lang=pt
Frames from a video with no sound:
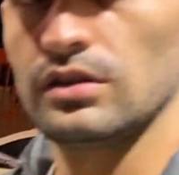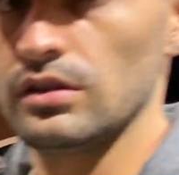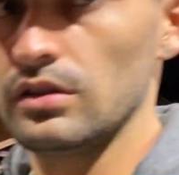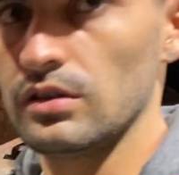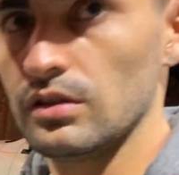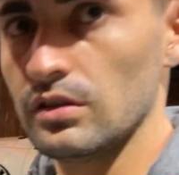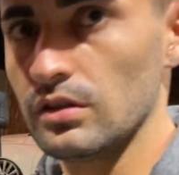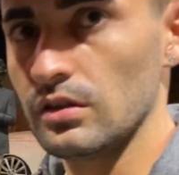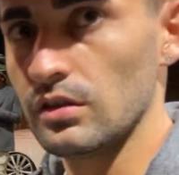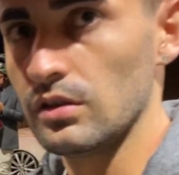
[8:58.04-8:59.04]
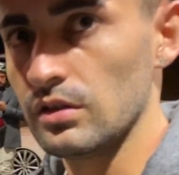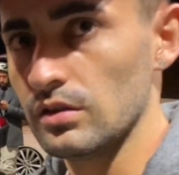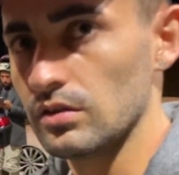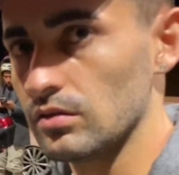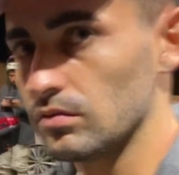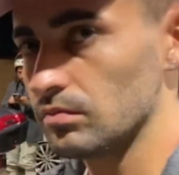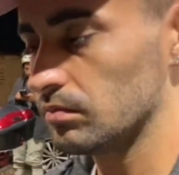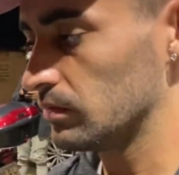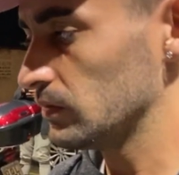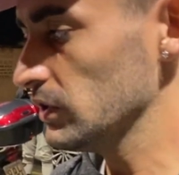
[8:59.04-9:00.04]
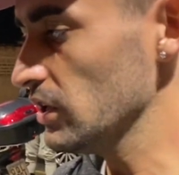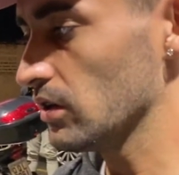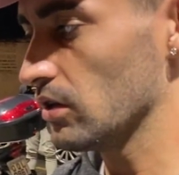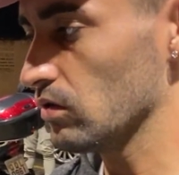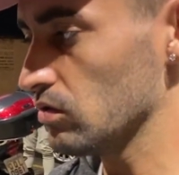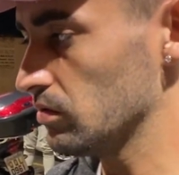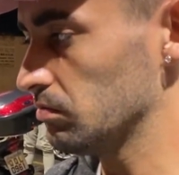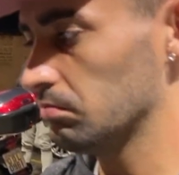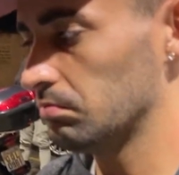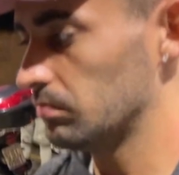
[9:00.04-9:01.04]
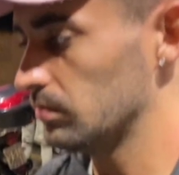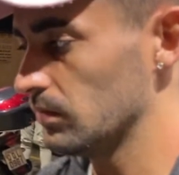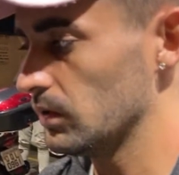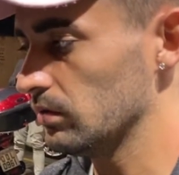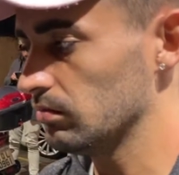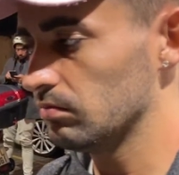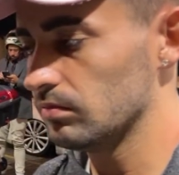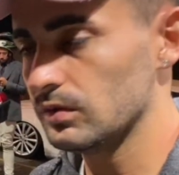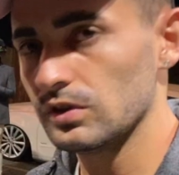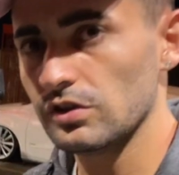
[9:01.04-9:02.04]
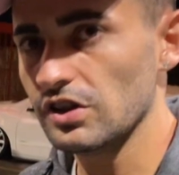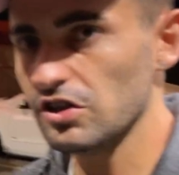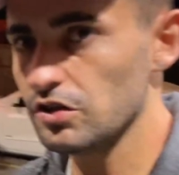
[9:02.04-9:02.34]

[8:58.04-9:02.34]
usar algum compressor especial para muito é... ou indiferente? É,